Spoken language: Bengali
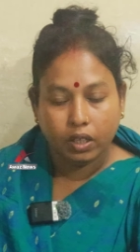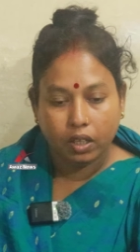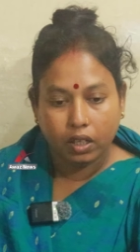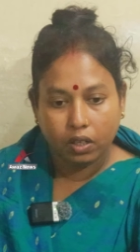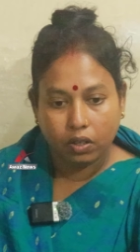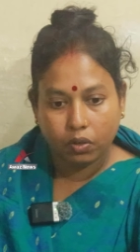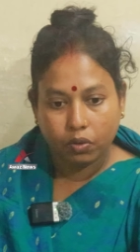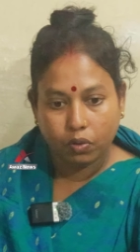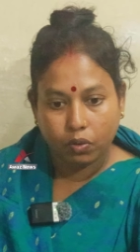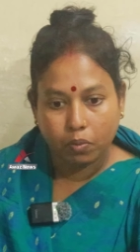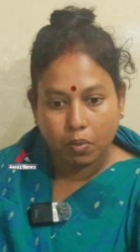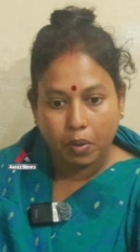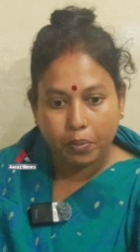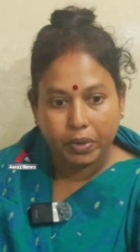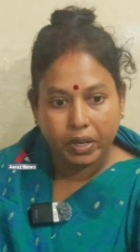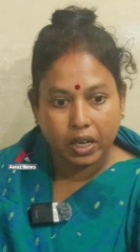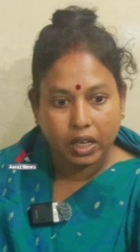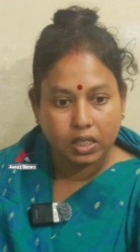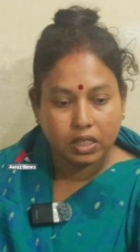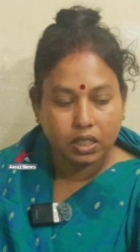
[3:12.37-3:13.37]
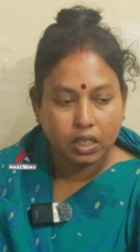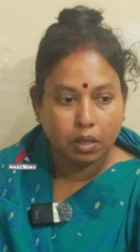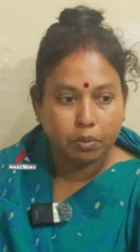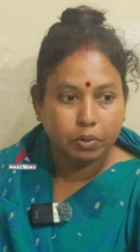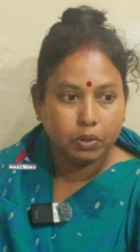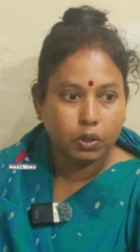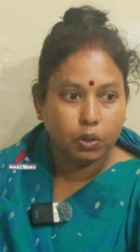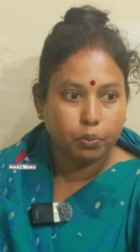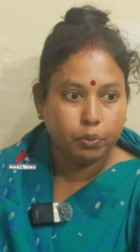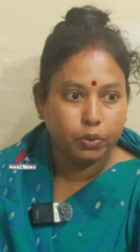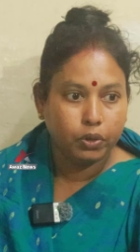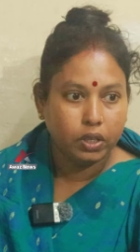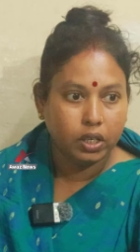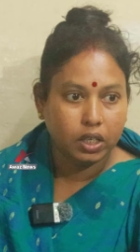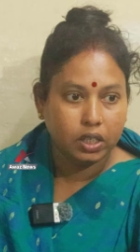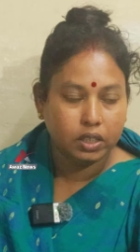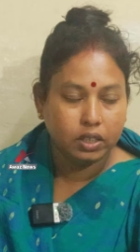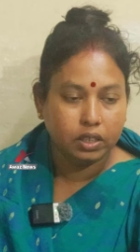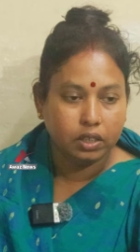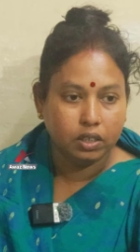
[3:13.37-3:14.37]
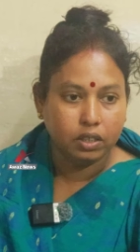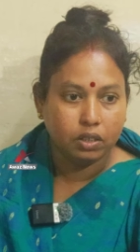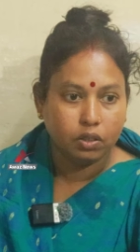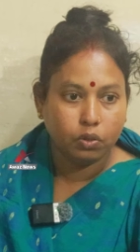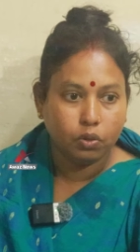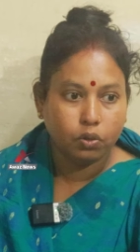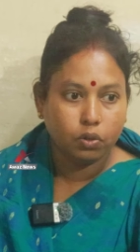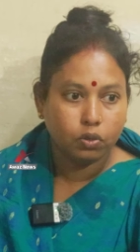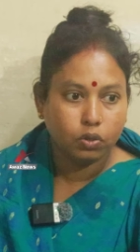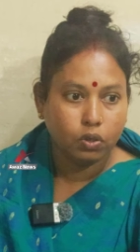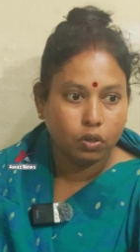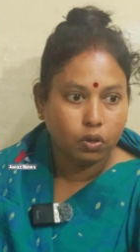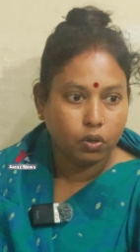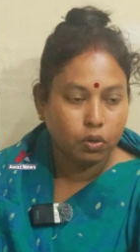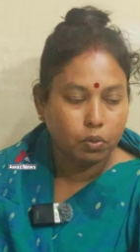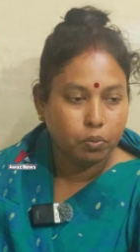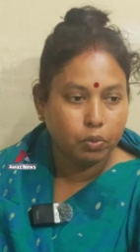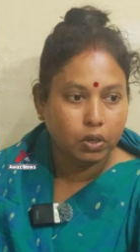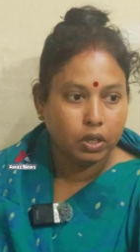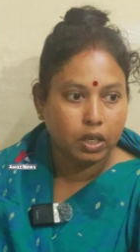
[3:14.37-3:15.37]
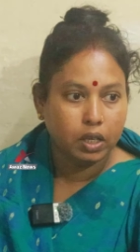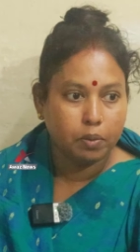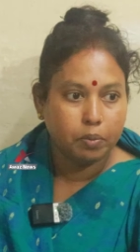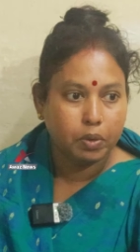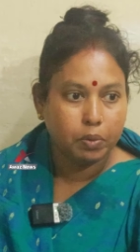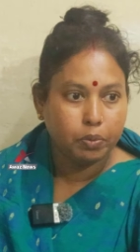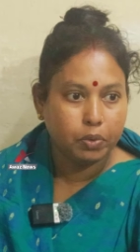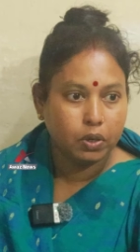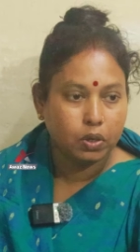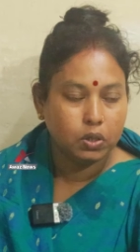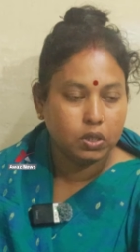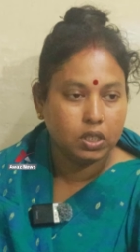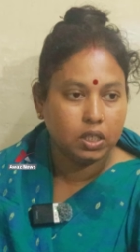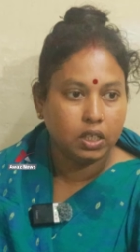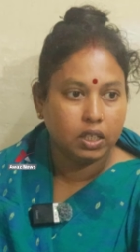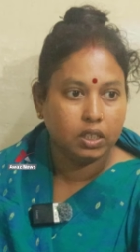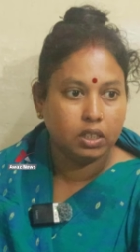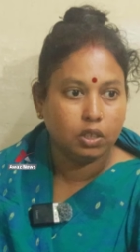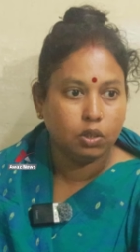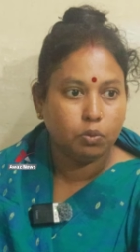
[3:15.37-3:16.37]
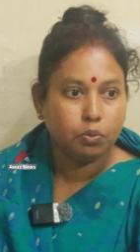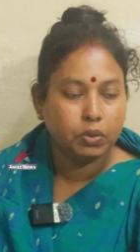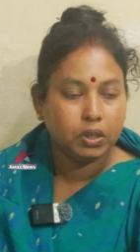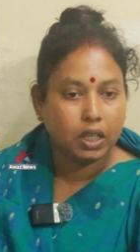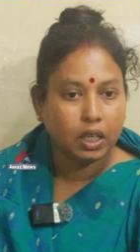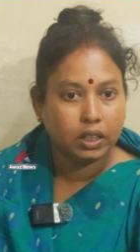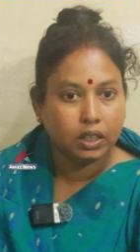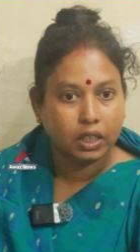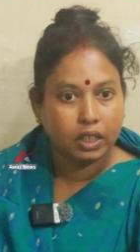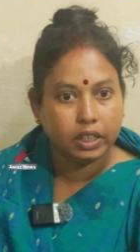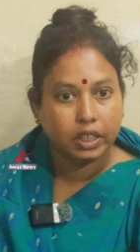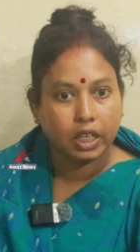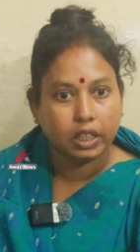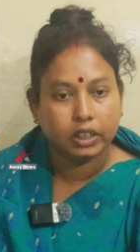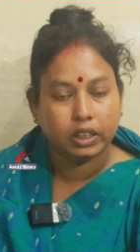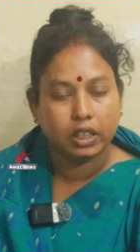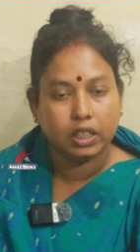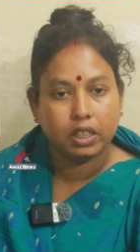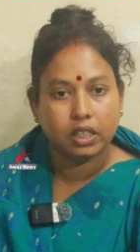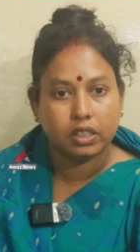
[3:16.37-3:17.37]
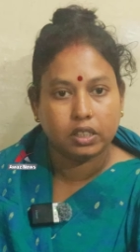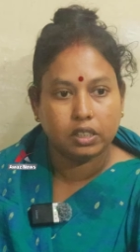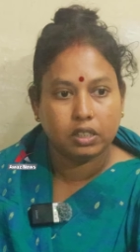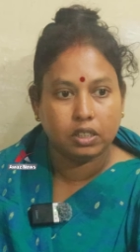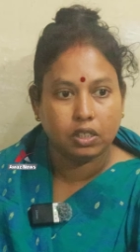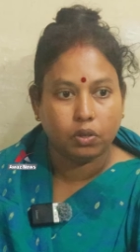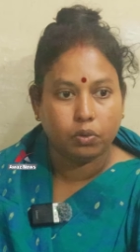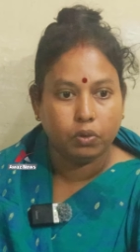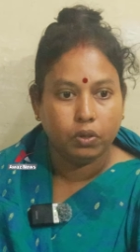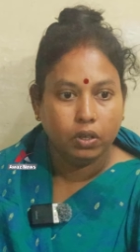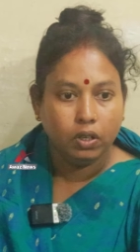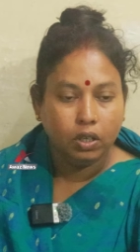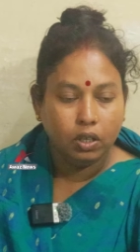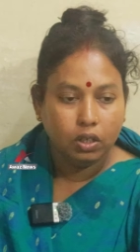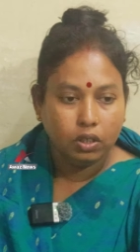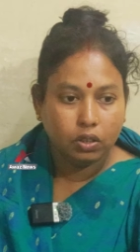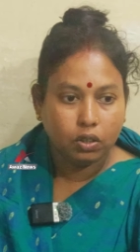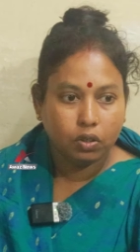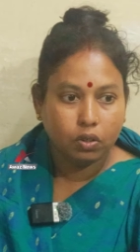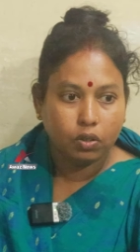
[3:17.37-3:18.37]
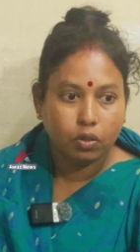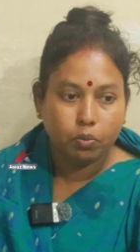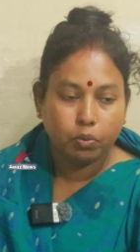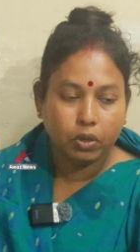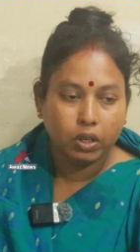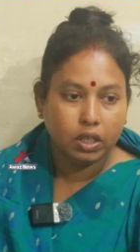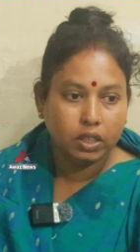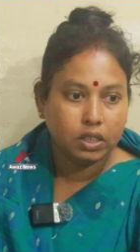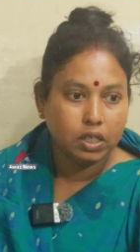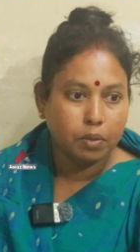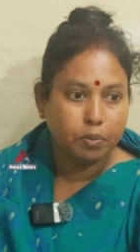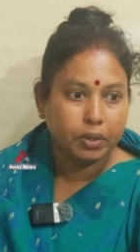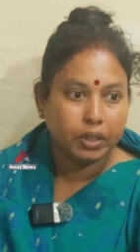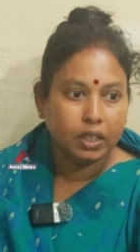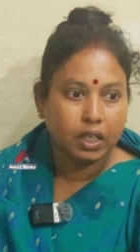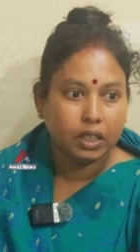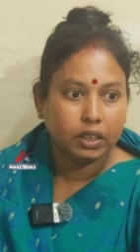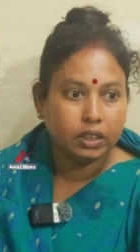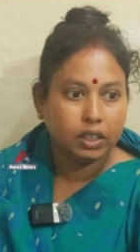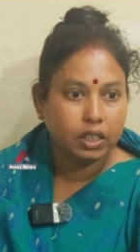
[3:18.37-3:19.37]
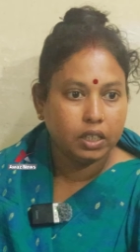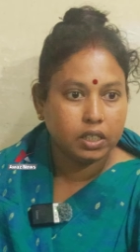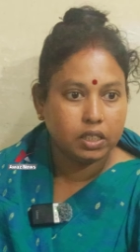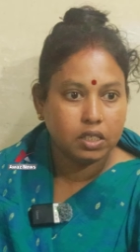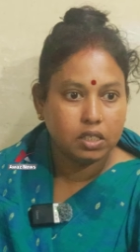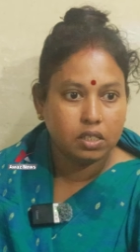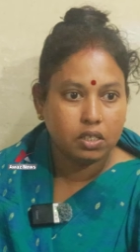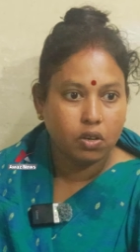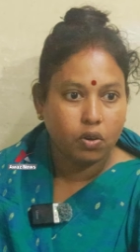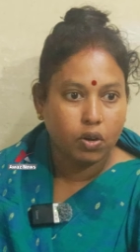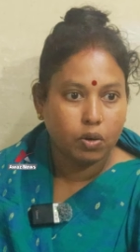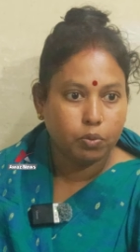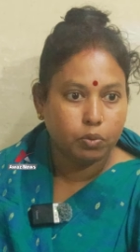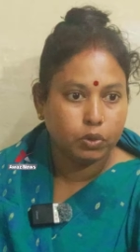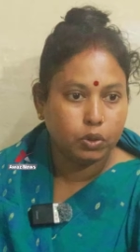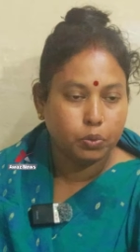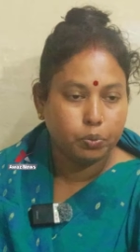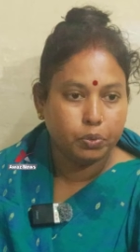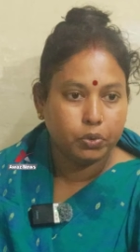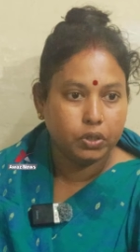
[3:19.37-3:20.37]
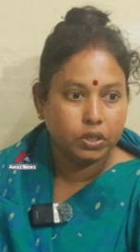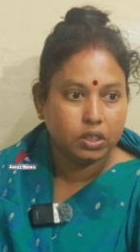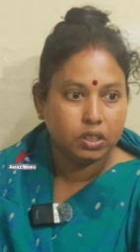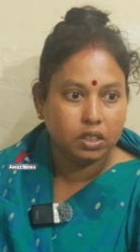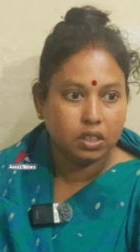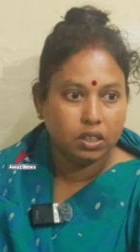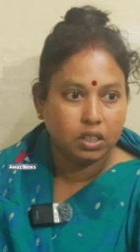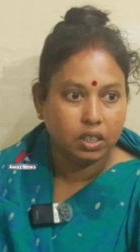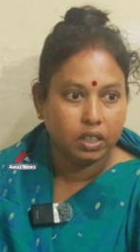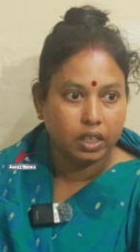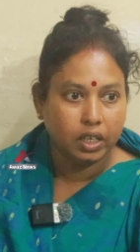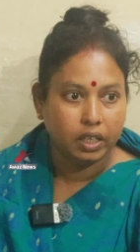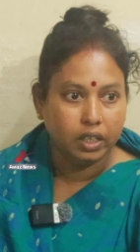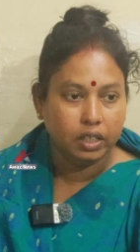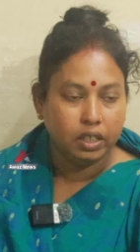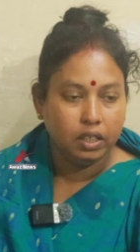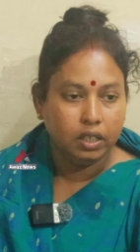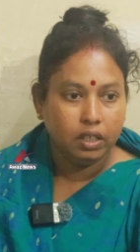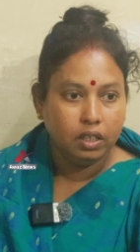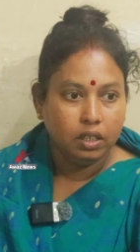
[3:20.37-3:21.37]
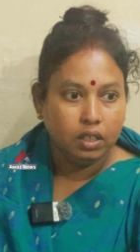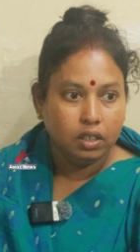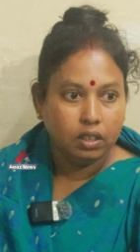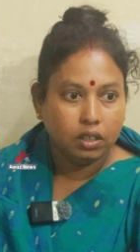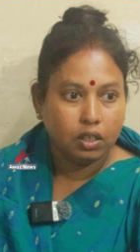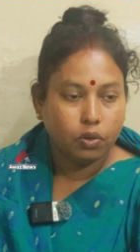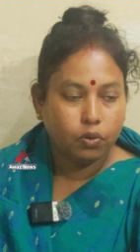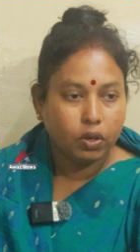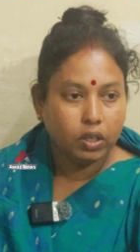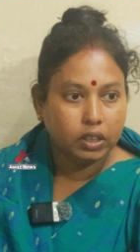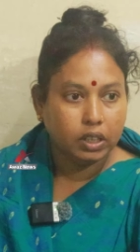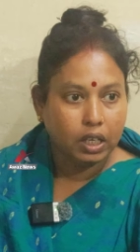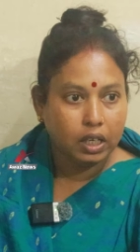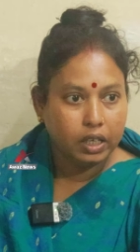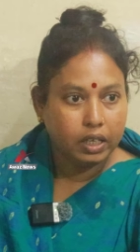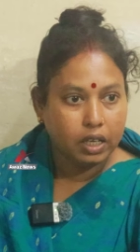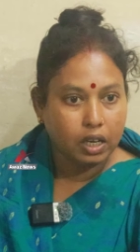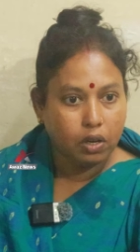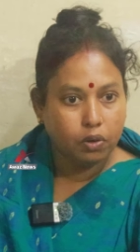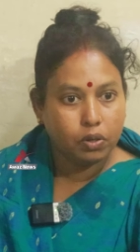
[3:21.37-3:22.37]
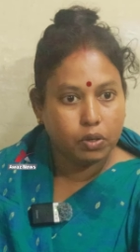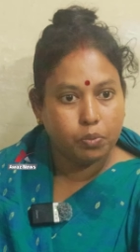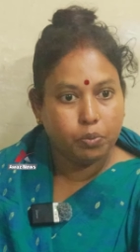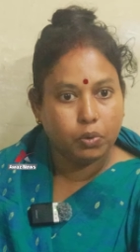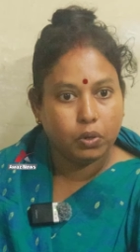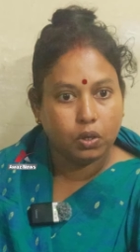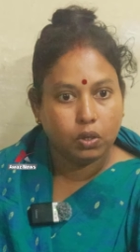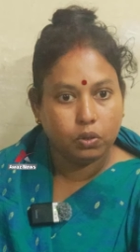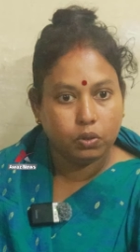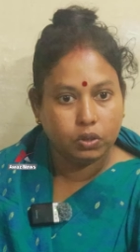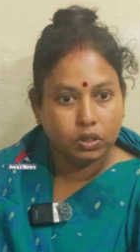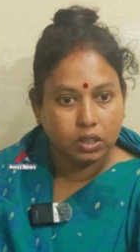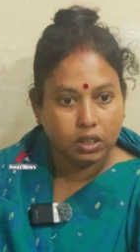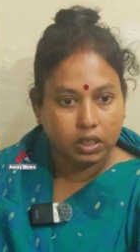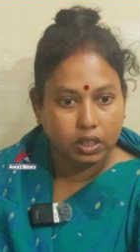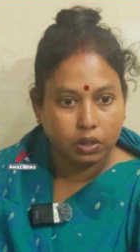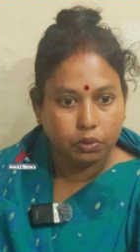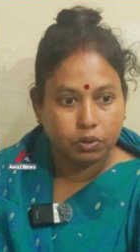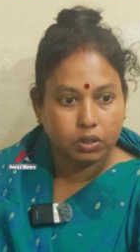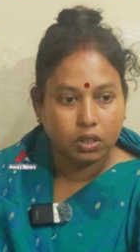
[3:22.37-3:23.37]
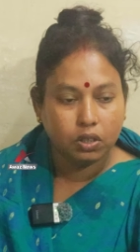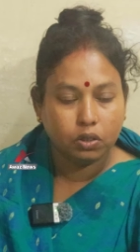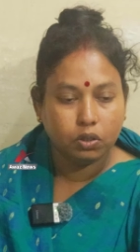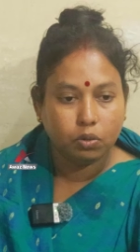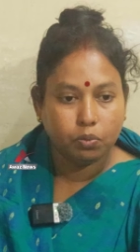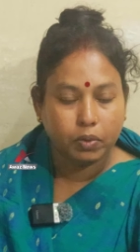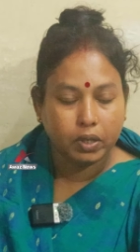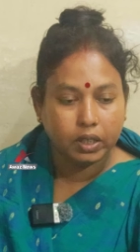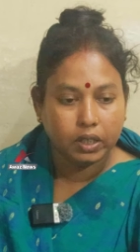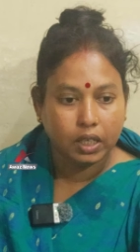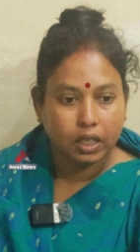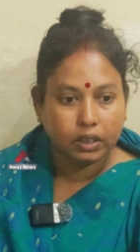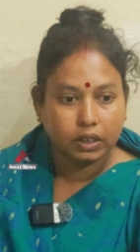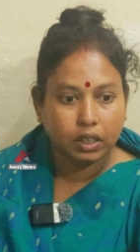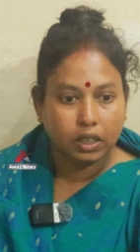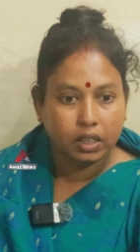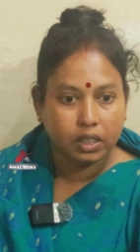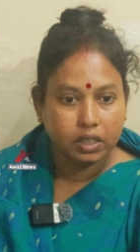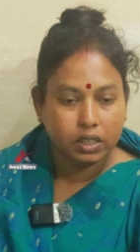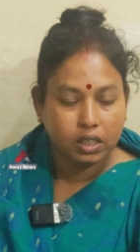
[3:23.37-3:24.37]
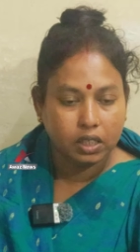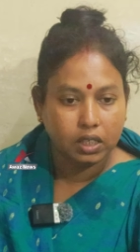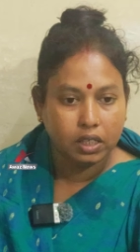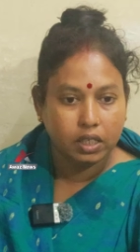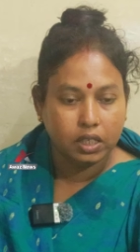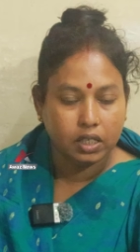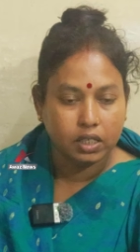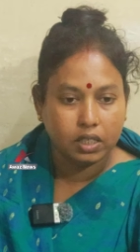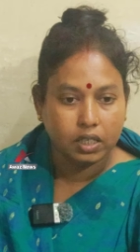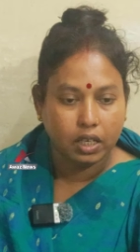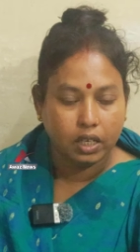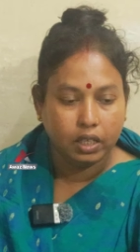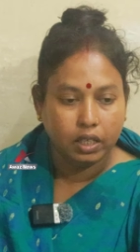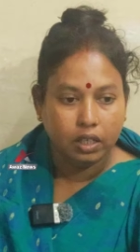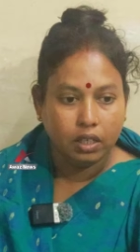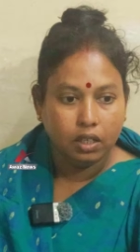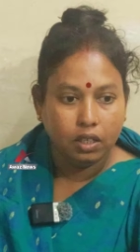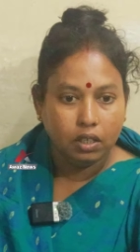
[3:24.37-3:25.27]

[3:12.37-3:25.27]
এরকম আমি রাস্তার ভিতর পড়ে আসি তো তখন বলে আমার বড় ছেলে যে তুমি তাড়াতাড়ি ডাক্তারের কাছে যাও তখন বলে যে আমার ডাক্তারের কাছে যাওয়ার মতো পরিস্থিতি নাই তা কয় তাহলে কাউরে বলো যে কেউ যেন তোমার ডাক্তারের কাছে নিয়ে যায়